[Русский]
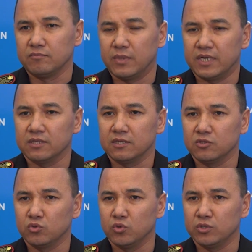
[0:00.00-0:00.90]
порядке
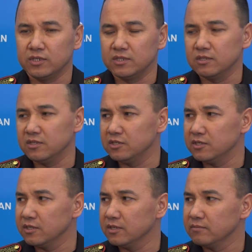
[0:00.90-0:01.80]
130 тысяч
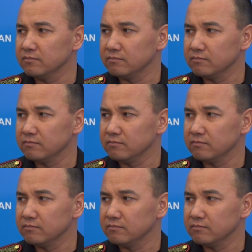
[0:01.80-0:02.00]
тенге.